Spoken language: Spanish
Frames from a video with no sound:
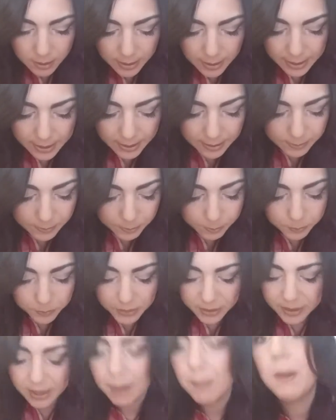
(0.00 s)

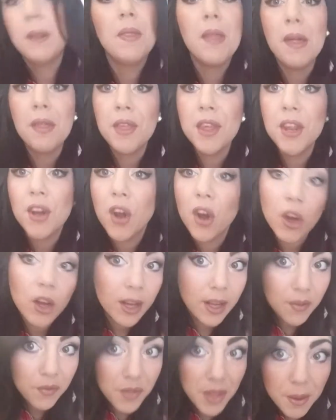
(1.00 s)
Em, ¿Qué más deciros?
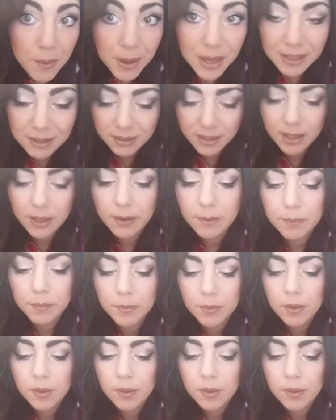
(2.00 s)
De base,